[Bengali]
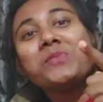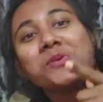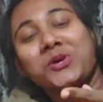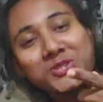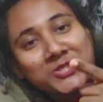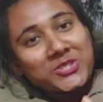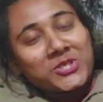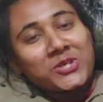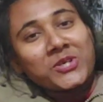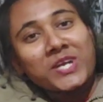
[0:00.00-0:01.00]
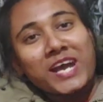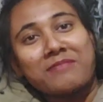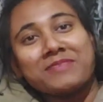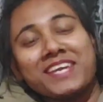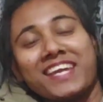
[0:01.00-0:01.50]
বছর
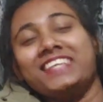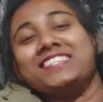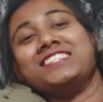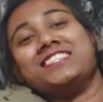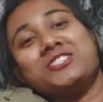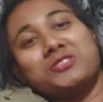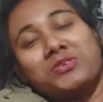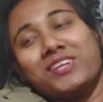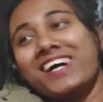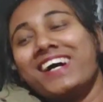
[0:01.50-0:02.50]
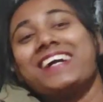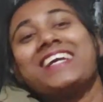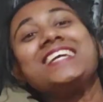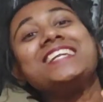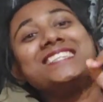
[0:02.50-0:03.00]
আমি এই জিনিসগুলা
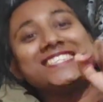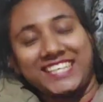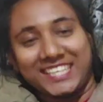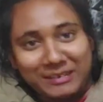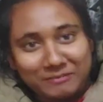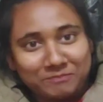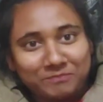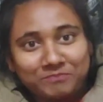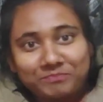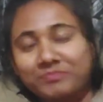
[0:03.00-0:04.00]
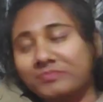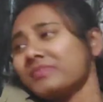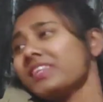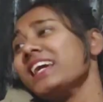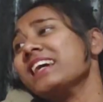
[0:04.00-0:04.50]
কিনেছিলাম
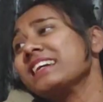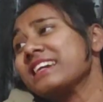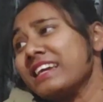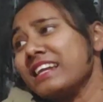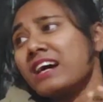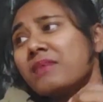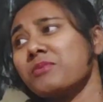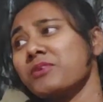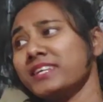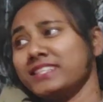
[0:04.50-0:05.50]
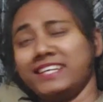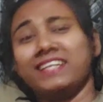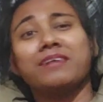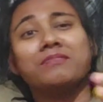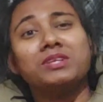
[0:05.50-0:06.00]
কেনার পরে দেন
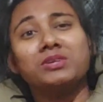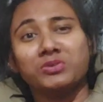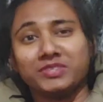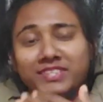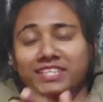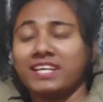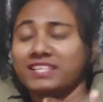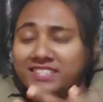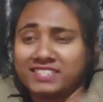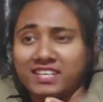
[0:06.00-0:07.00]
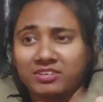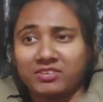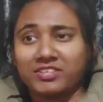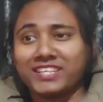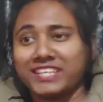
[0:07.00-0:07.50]
আমি লোক দিয়ে আর কি যা হোক
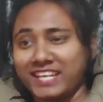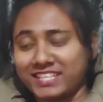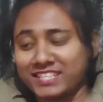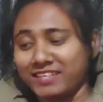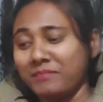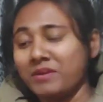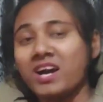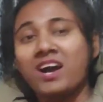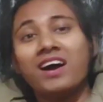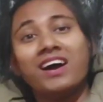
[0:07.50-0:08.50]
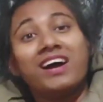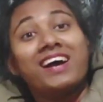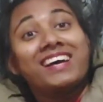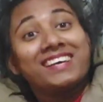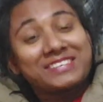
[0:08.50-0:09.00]
করে নিয়ে আসলাম
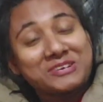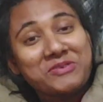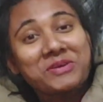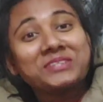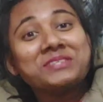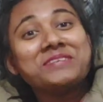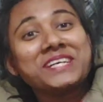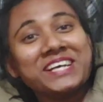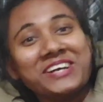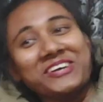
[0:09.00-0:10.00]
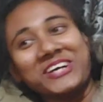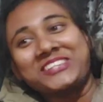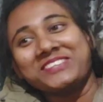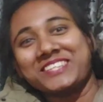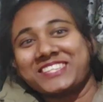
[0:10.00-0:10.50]
গত গত
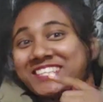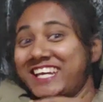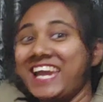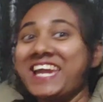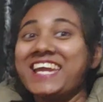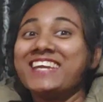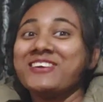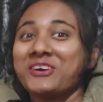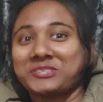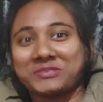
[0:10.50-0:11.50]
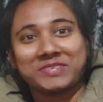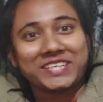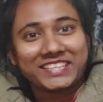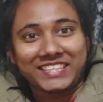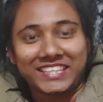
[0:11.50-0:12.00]
বছর এই
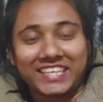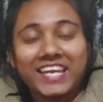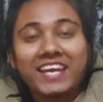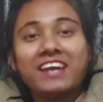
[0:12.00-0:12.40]
অক্টোবরের দিকে